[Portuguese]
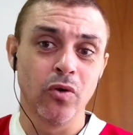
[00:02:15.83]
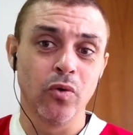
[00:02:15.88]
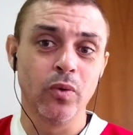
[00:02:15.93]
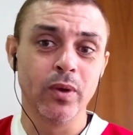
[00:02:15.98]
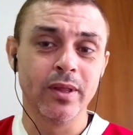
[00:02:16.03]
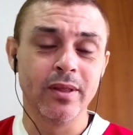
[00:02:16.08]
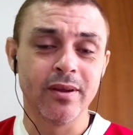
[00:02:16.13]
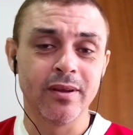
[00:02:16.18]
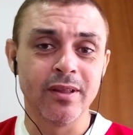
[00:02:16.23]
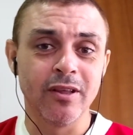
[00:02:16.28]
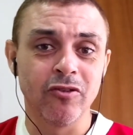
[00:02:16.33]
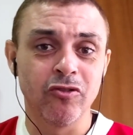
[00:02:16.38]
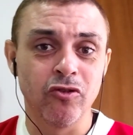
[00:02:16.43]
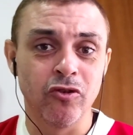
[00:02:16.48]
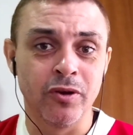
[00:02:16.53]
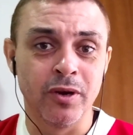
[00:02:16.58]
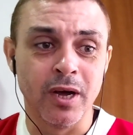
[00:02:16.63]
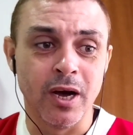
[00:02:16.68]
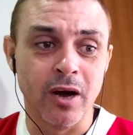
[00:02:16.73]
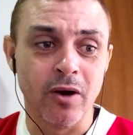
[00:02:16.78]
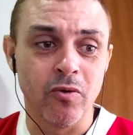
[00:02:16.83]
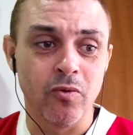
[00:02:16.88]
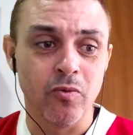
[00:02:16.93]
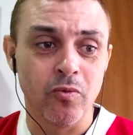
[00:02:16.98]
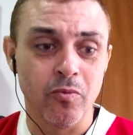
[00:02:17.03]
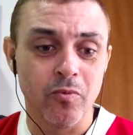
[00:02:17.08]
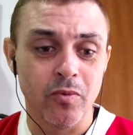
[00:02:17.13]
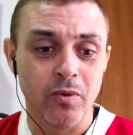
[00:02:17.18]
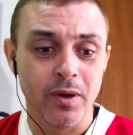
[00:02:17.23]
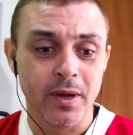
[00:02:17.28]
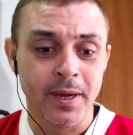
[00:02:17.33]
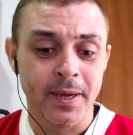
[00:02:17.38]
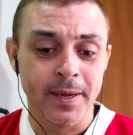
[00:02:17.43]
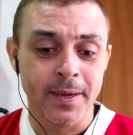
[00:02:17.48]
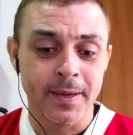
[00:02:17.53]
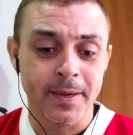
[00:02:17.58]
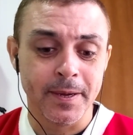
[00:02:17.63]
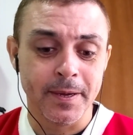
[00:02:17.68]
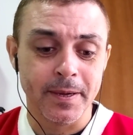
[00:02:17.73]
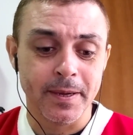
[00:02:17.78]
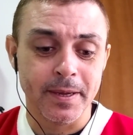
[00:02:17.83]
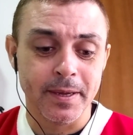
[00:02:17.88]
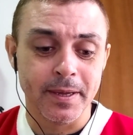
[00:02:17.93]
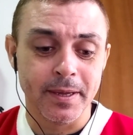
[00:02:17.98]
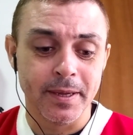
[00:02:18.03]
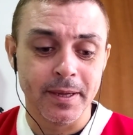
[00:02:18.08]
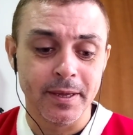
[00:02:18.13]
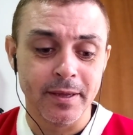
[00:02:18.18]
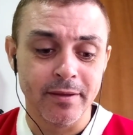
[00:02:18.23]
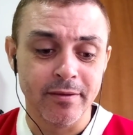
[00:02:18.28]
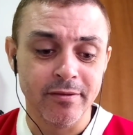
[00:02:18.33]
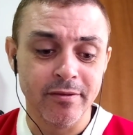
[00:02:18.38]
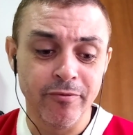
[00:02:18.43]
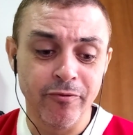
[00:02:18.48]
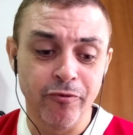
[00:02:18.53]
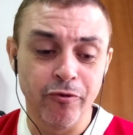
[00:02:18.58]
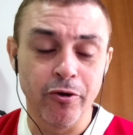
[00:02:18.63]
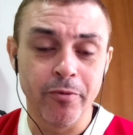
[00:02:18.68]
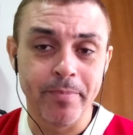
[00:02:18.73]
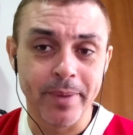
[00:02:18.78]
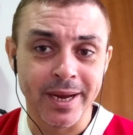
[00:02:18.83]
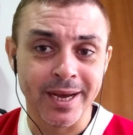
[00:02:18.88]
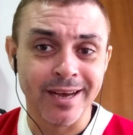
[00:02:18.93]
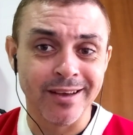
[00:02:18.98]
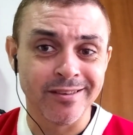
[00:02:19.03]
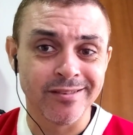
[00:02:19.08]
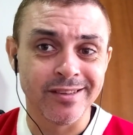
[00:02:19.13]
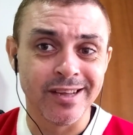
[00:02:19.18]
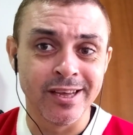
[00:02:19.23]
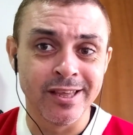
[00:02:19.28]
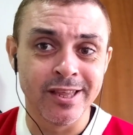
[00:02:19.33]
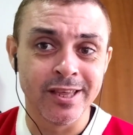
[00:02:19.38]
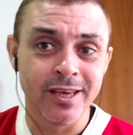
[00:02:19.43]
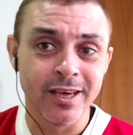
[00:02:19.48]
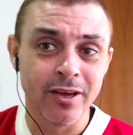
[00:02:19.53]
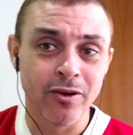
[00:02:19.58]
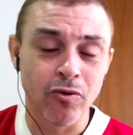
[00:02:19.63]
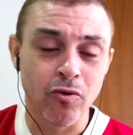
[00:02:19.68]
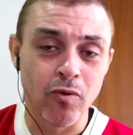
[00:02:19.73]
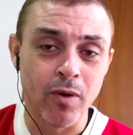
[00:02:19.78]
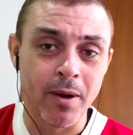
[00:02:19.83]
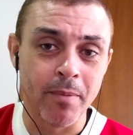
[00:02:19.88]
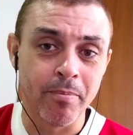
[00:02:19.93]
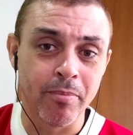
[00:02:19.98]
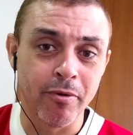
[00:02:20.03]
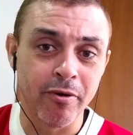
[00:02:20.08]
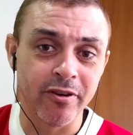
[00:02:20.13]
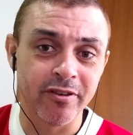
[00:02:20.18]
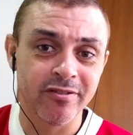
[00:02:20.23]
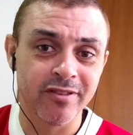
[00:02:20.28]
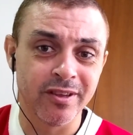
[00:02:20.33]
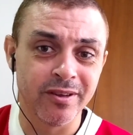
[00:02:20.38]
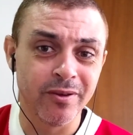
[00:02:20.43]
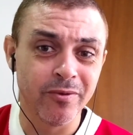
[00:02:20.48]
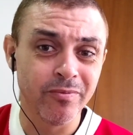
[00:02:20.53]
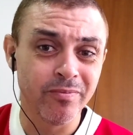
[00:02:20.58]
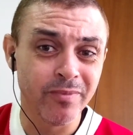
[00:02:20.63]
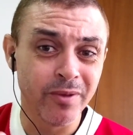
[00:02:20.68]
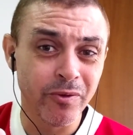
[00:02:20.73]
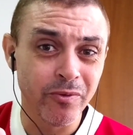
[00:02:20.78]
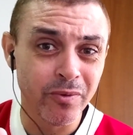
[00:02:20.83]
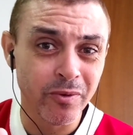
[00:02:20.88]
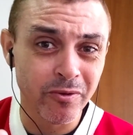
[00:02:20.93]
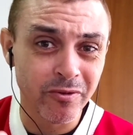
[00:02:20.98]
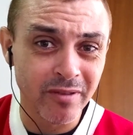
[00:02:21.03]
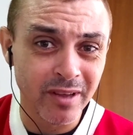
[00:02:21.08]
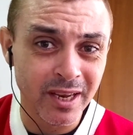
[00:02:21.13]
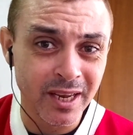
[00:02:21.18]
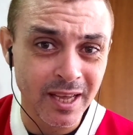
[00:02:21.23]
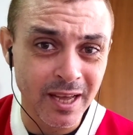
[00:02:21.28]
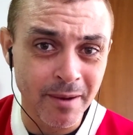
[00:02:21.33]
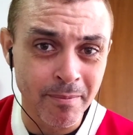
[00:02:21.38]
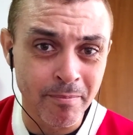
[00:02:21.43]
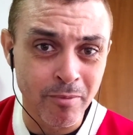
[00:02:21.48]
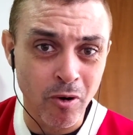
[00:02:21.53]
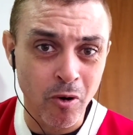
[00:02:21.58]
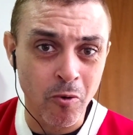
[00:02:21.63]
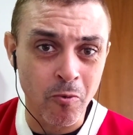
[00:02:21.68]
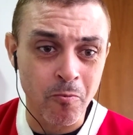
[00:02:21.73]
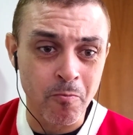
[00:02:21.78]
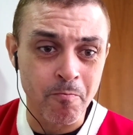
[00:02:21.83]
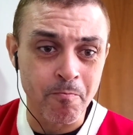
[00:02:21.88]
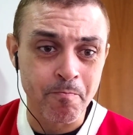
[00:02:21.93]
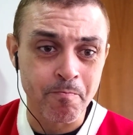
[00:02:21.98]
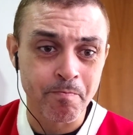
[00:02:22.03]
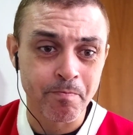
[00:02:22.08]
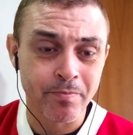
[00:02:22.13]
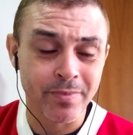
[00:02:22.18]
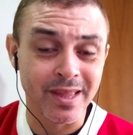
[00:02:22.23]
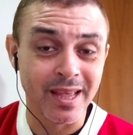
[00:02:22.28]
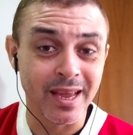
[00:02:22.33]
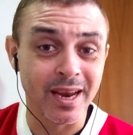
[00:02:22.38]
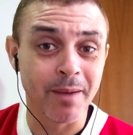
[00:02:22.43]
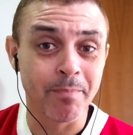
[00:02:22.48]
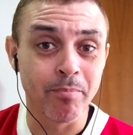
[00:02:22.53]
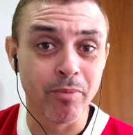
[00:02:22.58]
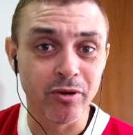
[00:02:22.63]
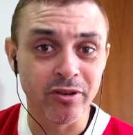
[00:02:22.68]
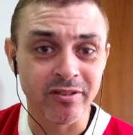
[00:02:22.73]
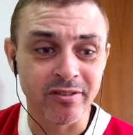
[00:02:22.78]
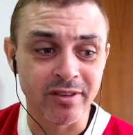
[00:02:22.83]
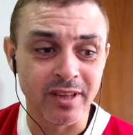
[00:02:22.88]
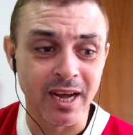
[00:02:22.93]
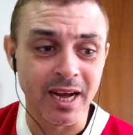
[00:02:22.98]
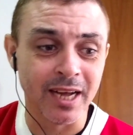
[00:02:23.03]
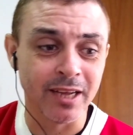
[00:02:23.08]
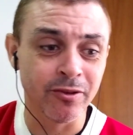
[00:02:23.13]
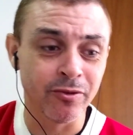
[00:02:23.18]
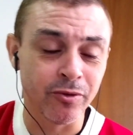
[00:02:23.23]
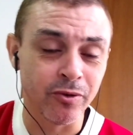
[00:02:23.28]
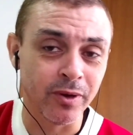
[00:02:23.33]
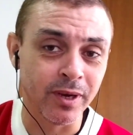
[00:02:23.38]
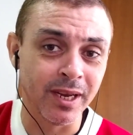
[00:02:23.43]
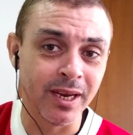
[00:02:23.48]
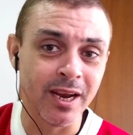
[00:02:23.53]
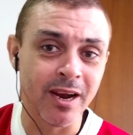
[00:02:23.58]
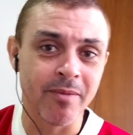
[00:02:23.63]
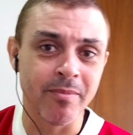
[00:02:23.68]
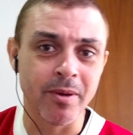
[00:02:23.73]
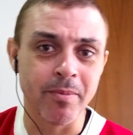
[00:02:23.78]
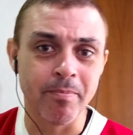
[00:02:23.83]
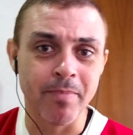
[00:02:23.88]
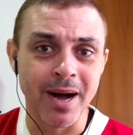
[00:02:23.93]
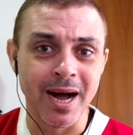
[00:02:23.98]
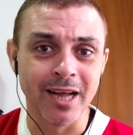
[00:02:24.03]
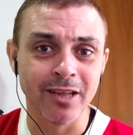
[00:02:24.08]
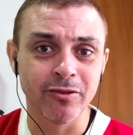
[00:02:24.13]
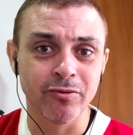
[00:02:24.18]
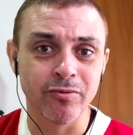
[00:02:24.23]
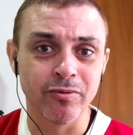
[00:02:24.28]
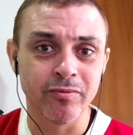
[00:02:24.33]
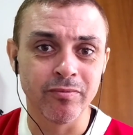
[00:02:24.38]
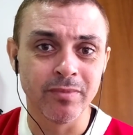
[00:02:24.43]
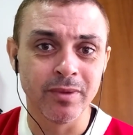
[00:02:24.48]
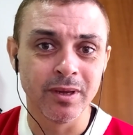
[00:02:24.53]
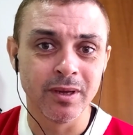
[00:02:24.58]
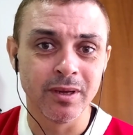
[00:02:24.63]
O Internacional... Uh, se for para gastar dinheiro com aposta, não, não, não seria bom ter apostado no Guilherme Pato?